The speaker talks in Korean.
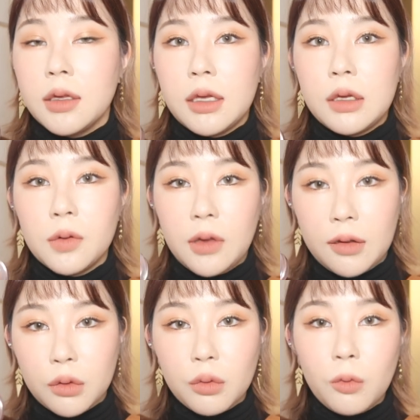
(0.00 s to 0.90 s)
그냥 이거
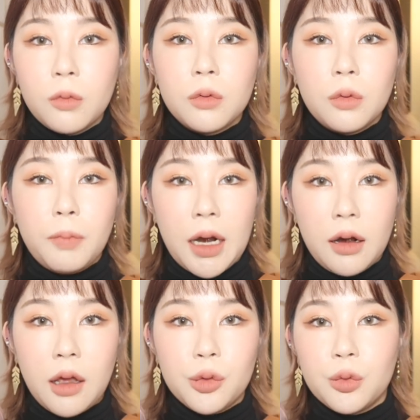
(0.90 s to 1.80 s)
단독으로
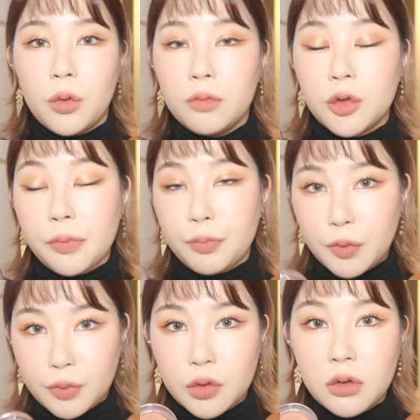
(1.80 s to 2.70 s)
발라도 너무
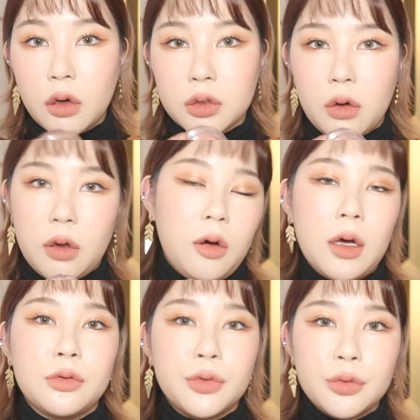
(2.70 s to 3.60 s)
예쁜
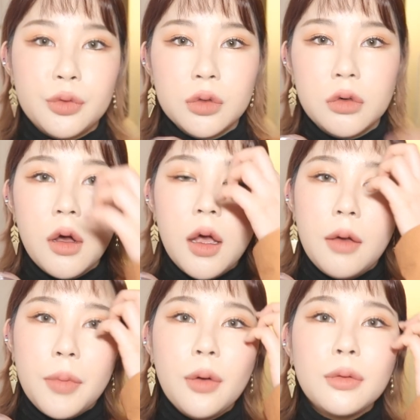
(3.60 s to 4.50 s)
블러셔여가지고
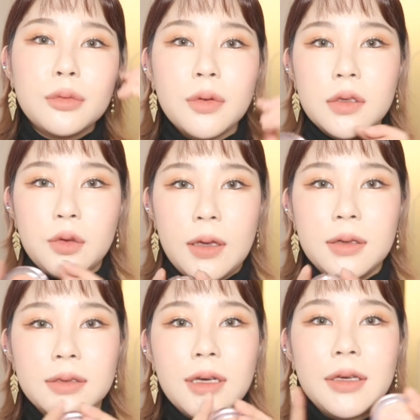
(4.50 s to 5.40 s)
평소에
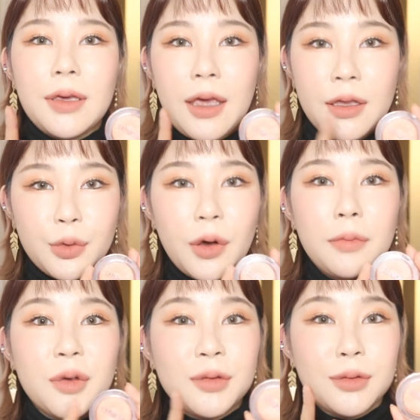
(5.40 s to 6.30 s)
굉장히
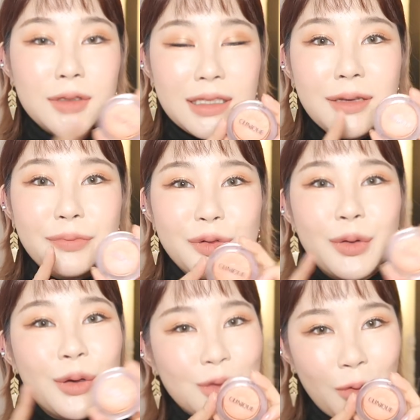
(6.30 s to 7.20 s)
애정하면서 쓰는
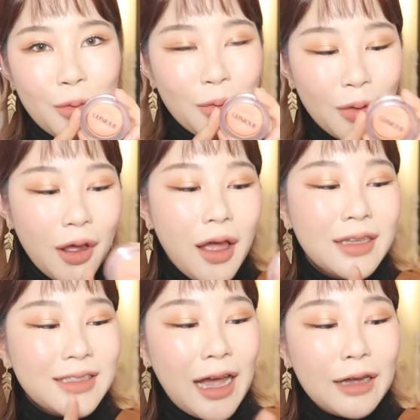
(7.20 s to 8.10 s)
블러셔고
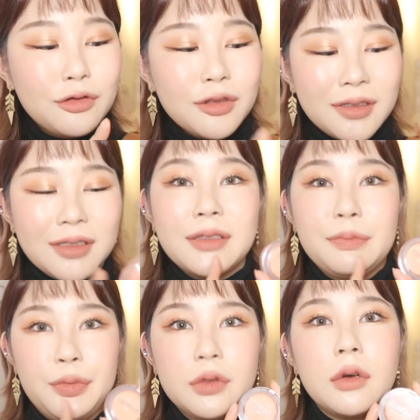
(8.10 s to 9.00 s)
자주
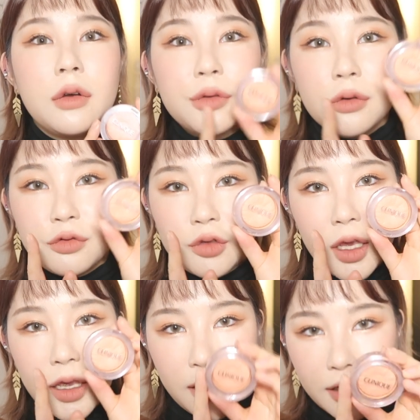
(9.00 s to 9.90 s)
쓰는 블러셔
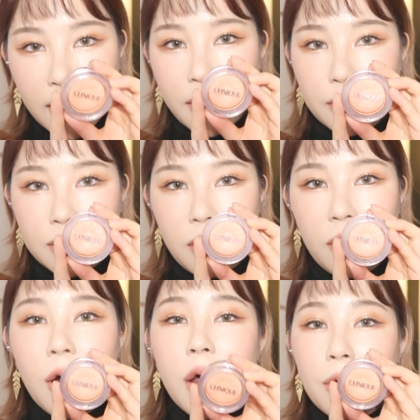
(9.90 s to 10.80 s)
중에
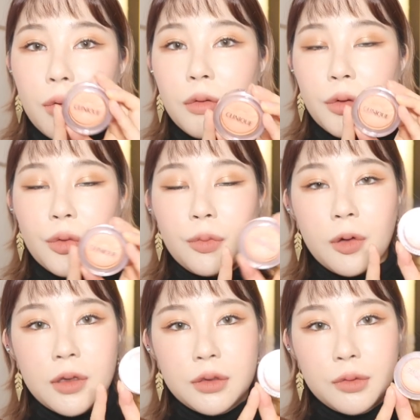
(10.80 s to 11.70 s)
하나여서 꼭
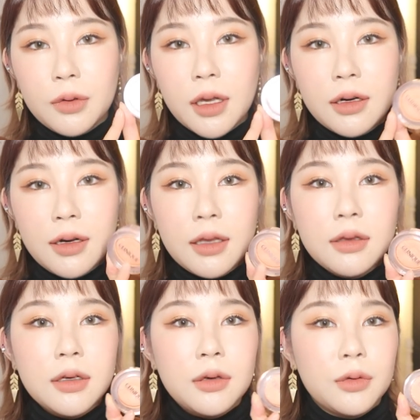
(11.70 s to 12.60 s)
이번에 소개를
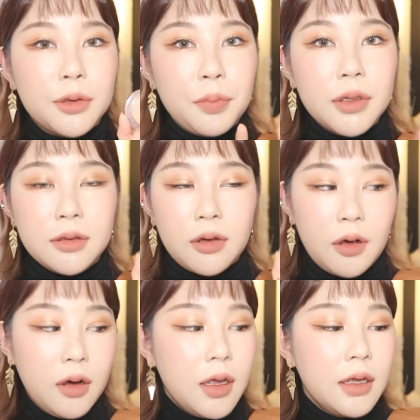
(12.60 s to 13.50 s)
해드리고 싶었어요.